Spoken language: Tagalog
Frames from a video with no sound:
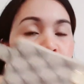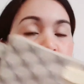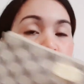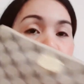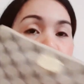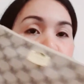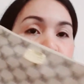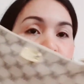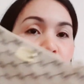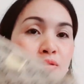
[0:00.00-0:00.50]

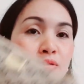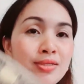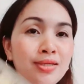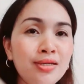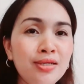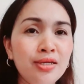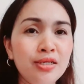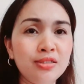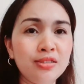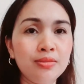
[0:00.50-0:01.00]
Ang cute
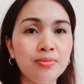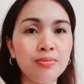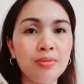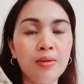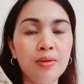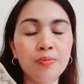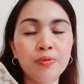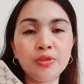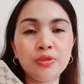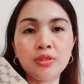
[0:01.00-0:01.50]
niya guys, 'di
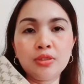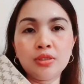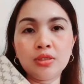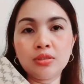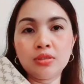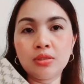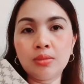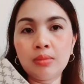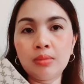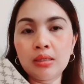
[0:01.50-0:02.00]
ba? Pwede na
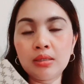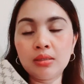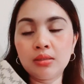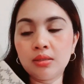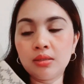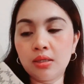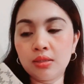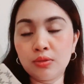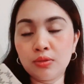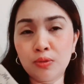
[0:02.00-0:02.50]
siya mag
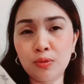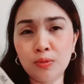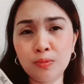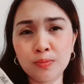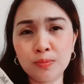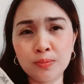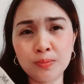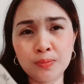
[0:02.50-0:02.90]
ano.